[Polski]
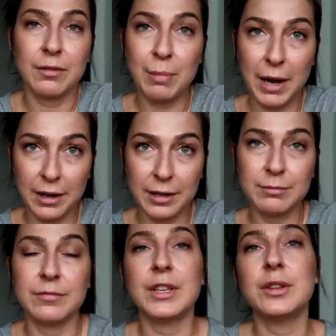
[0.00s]
w
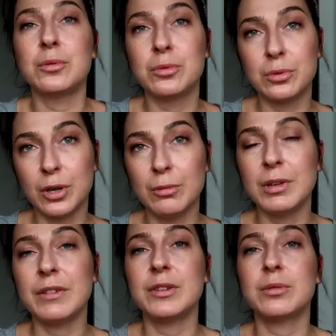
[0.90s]
pachę, w jedną, drugą,
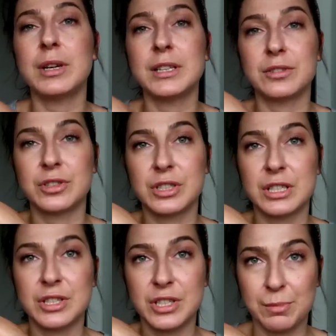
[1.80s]
ewentualnie
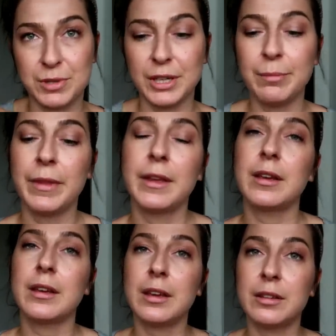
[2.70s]
troszeczkę strzepcie
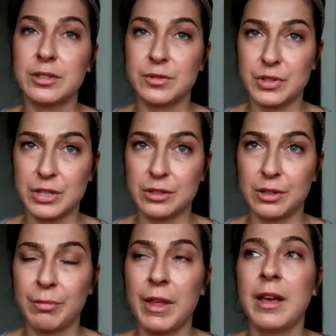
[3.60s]
i to jest
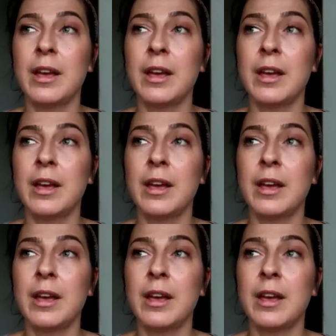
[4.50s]
wszystko.